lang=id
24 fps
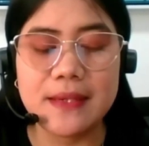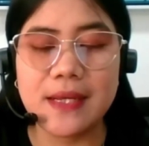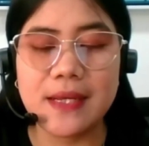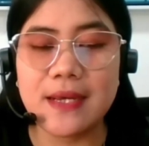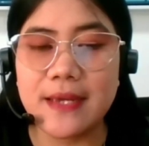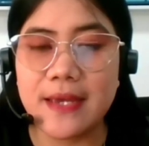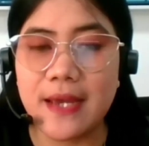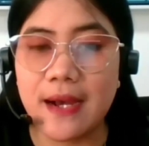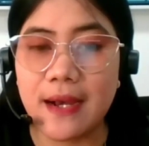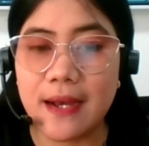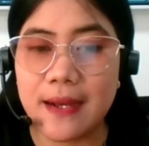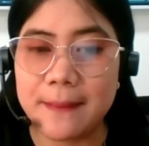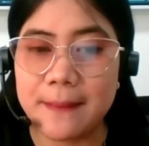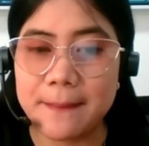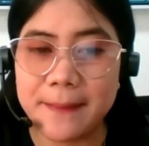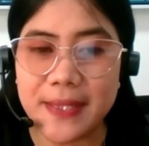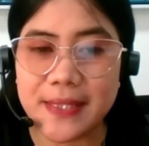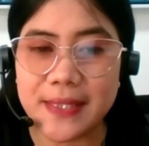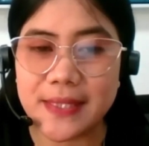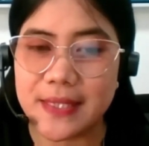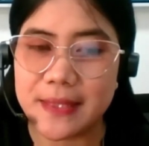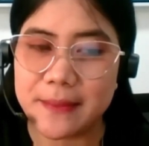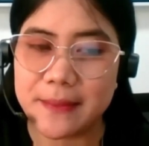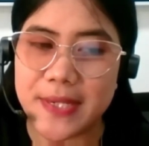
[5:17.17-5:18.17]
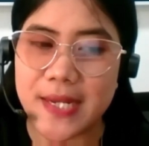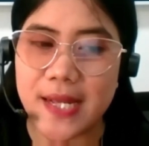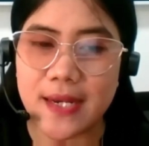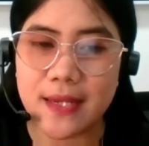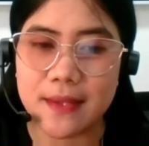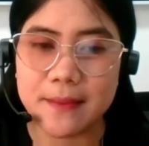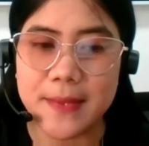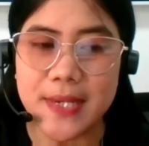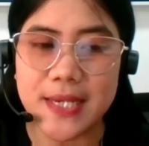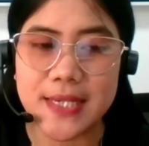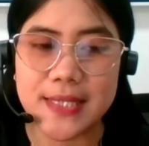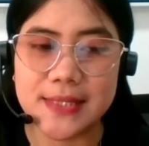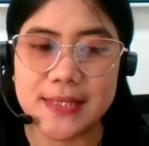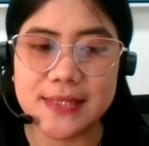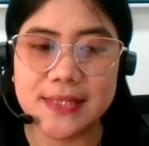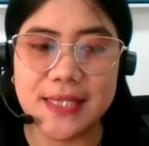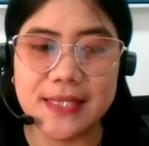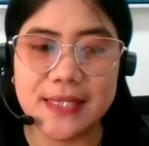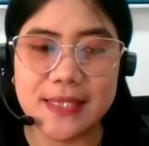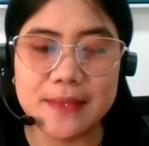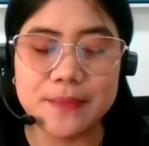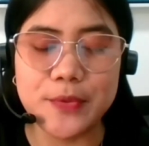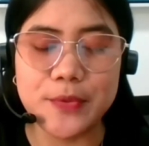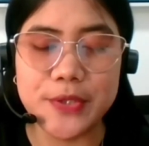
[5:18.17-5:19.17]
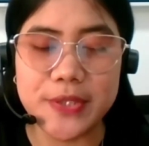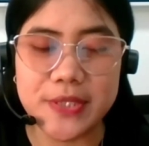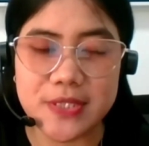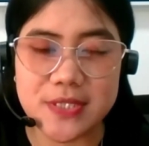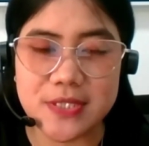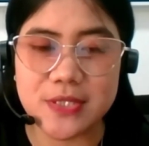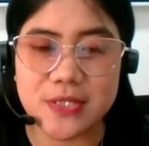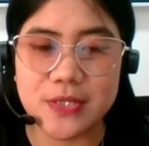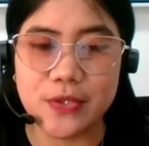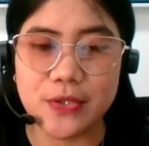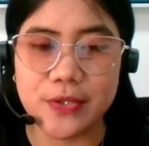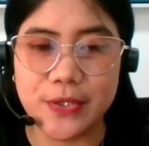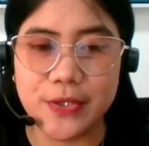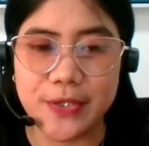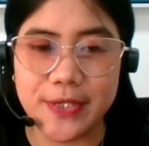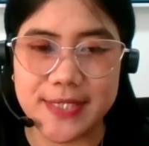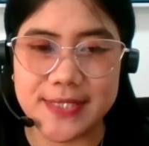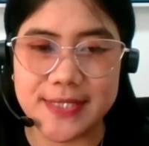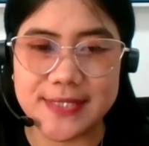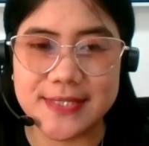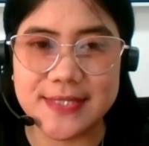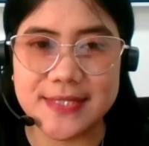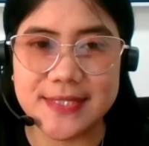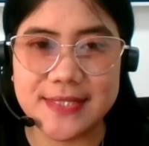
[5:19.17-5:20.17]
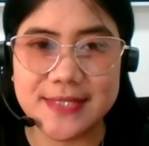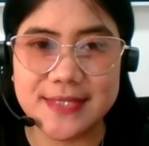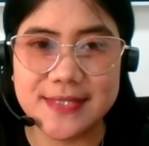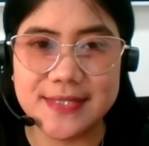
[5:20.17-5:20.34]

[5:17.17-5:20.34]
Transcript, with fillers: Ke yang keempat ini menarik banget. Kita punya stock US.